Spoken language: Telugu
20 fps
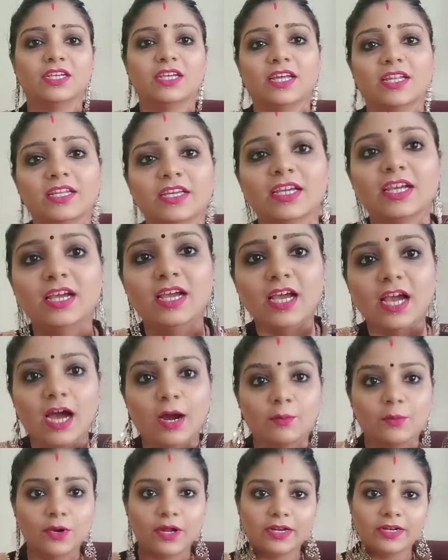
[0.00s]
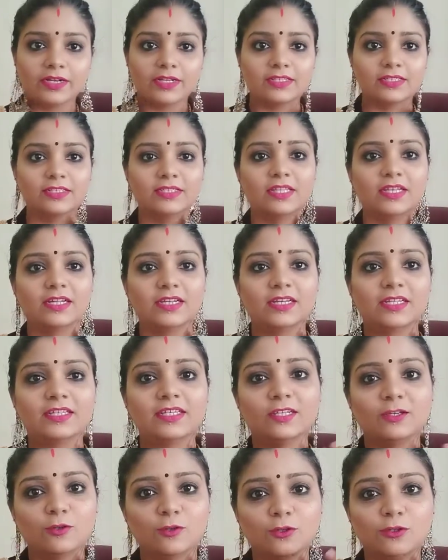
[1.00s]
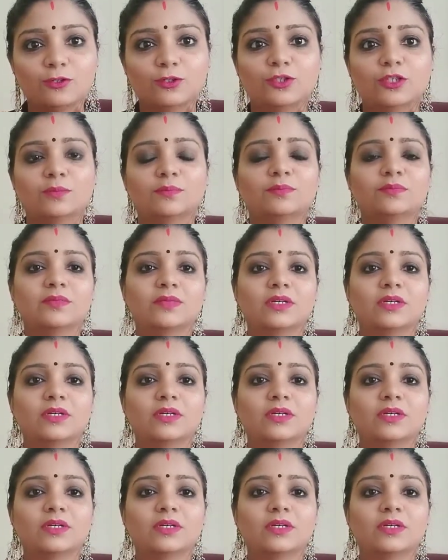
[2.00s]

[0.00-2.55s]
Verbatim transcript: చేయాలి అప్పుడు ఆ డ్రెస్ అనేది ఇంకొంచెం